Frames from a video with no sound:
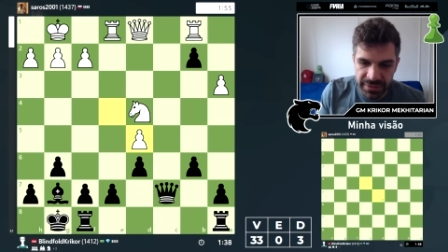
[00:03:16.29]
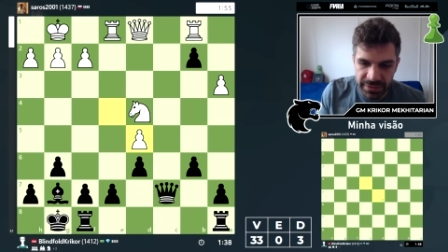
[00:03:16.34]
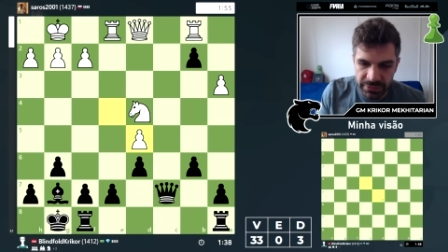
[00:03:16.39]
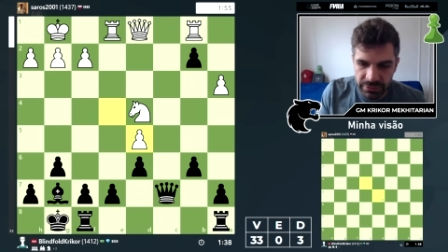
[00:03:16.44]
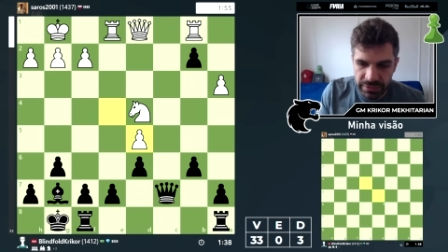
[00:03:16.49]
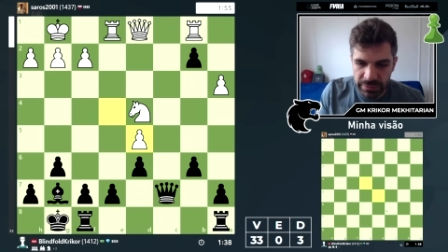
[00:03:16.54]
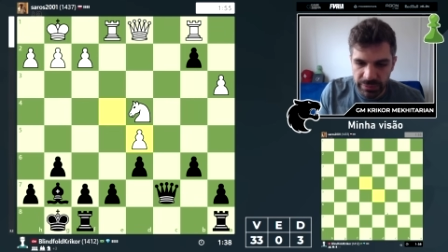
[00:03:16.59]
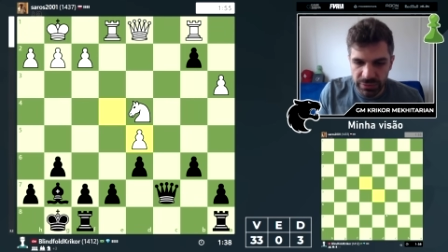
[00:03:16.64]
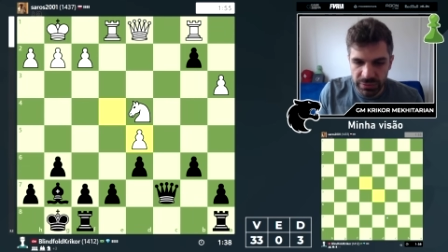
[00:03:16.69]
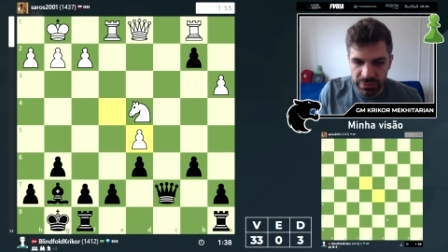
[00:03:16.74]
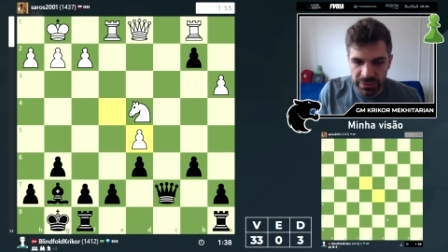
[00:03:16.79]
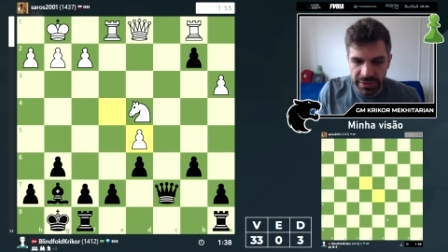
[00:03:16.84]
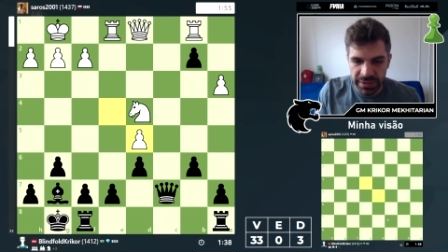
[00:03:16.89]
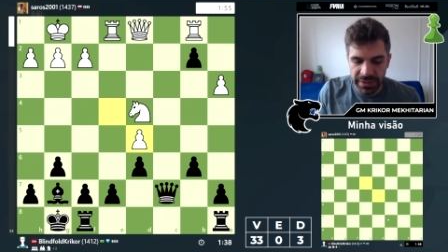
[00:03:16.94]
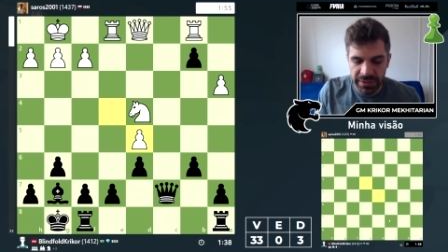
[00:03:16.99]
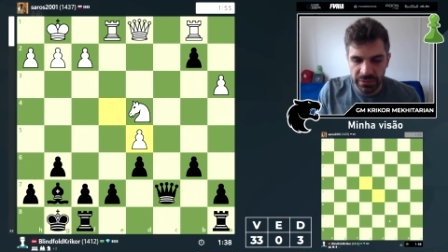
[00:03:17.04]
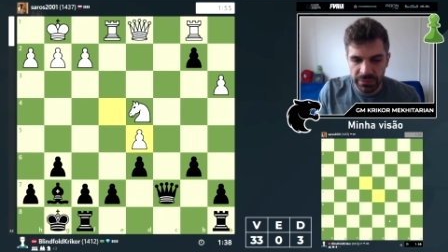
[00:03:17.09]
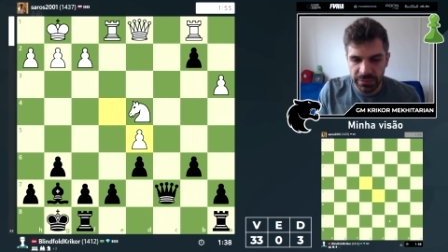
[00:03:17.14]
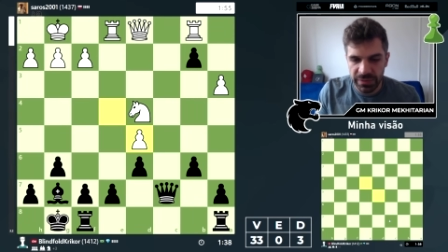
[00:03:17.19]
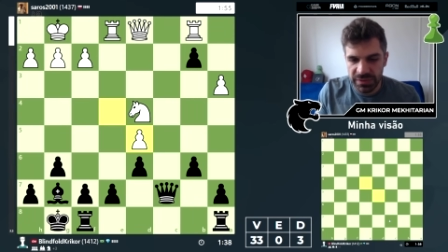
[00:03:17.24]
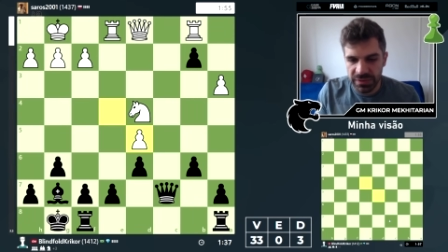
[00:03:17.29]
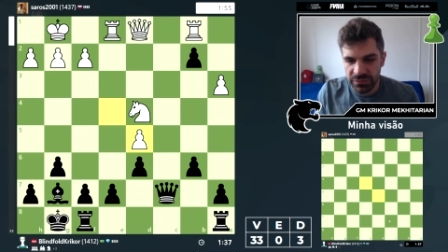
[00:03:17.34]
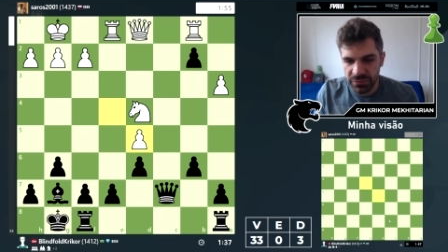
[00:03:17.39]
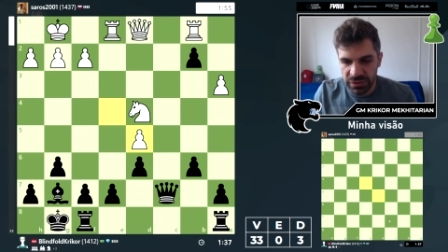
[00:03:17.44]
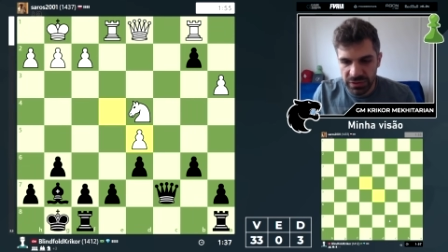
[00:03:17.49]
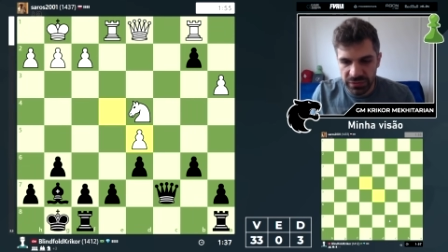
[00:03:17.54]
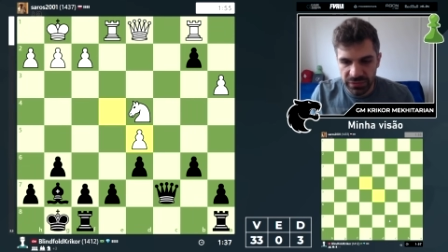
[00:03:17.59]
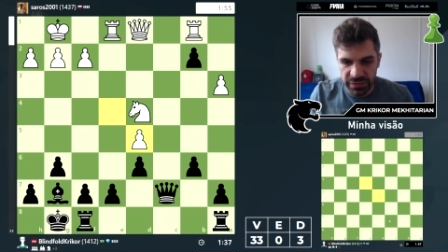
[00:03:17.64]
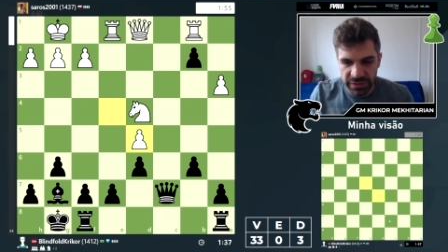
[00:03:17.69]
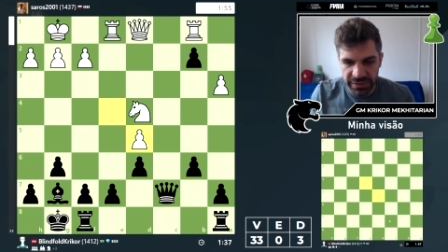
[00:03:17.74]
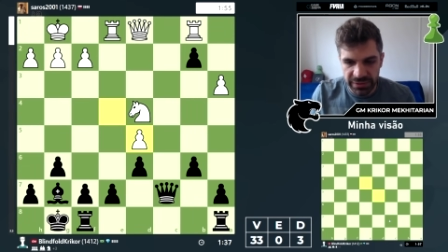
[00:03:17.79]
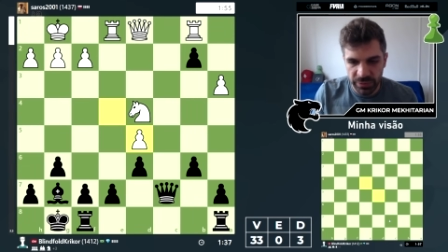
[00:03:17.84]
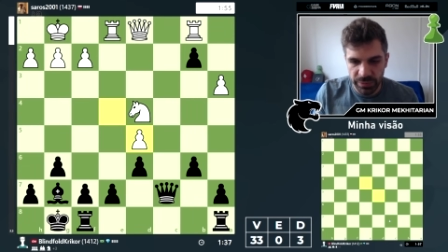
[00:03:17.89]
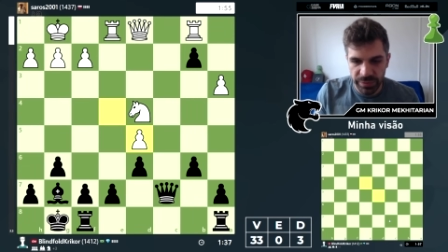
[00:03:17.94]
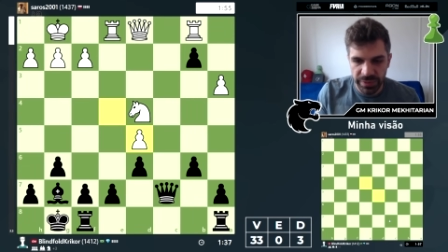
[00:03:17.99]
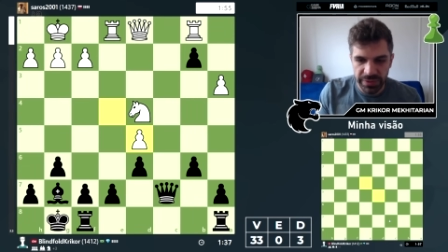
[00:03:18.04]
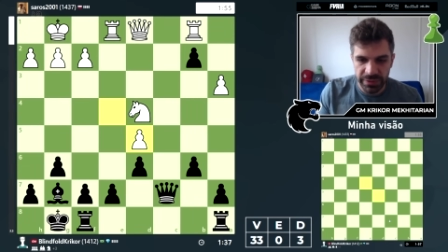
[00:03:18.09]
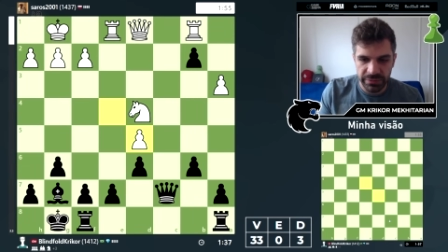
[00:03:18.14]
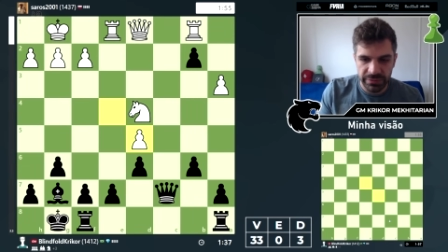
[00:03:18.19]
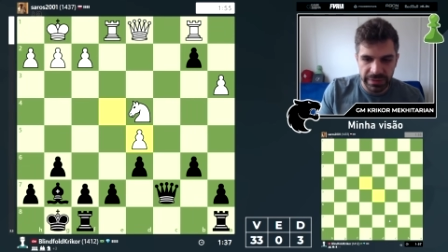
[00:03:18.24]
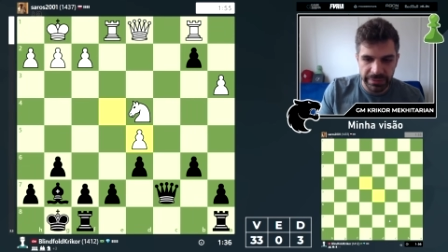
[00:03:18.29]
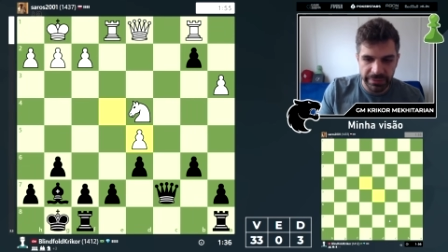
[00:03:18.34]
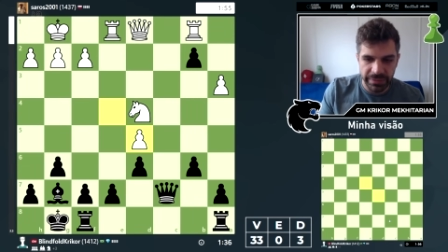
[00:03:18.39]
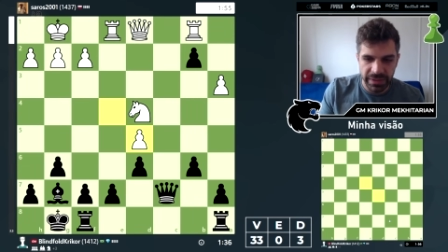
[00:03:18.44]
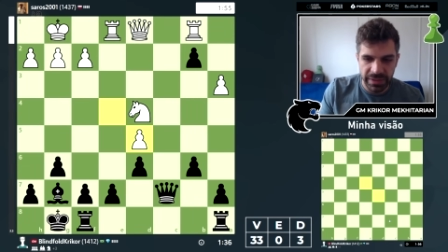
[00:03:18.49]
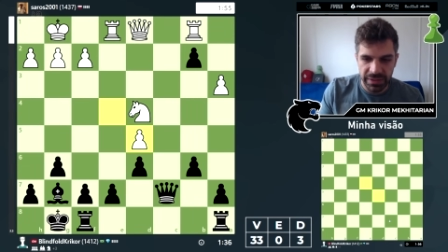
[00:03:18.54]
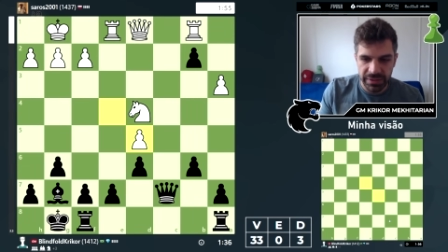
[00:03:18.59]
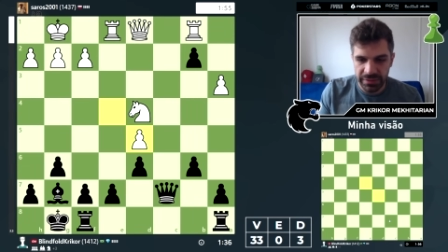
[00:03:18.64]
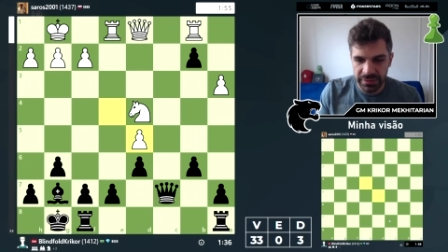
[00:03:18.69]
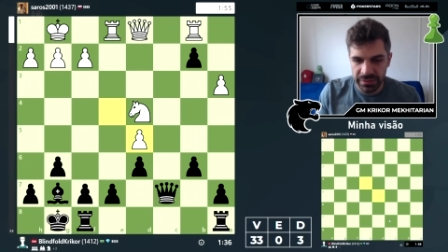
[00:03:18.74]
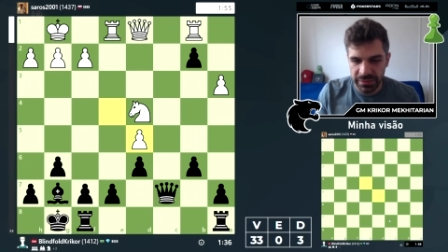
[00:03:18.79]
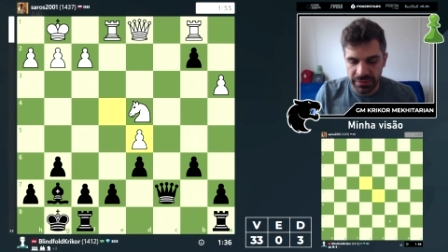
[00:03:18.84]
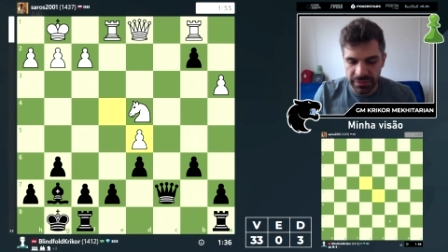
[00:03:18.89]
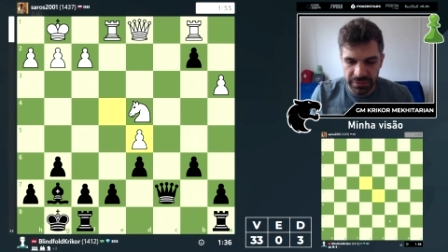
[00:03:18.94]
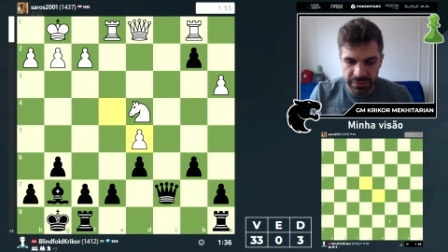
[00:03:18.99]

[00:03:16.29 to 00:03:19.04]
Que não é muito legal, mas eu vou defender o peão na marra.